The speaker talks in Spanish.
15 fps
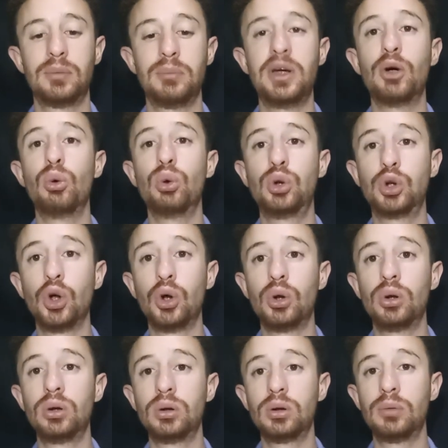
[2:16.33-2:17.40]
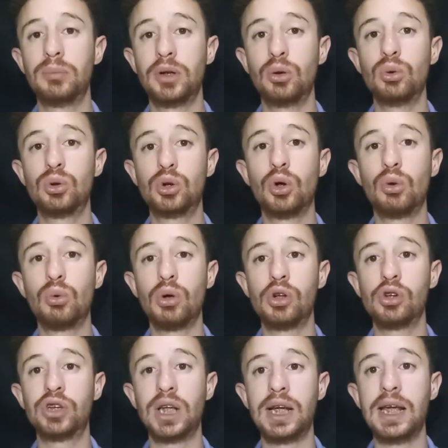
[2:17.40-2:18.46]
Me gustó, me gustó
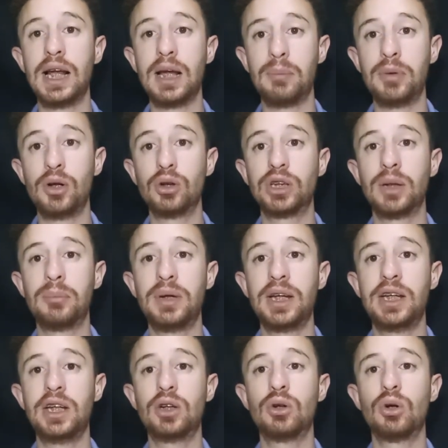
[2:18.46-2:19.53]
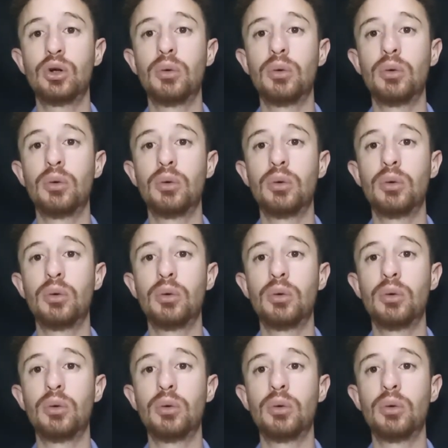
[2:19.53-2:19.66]
cuando tenía la pelota México,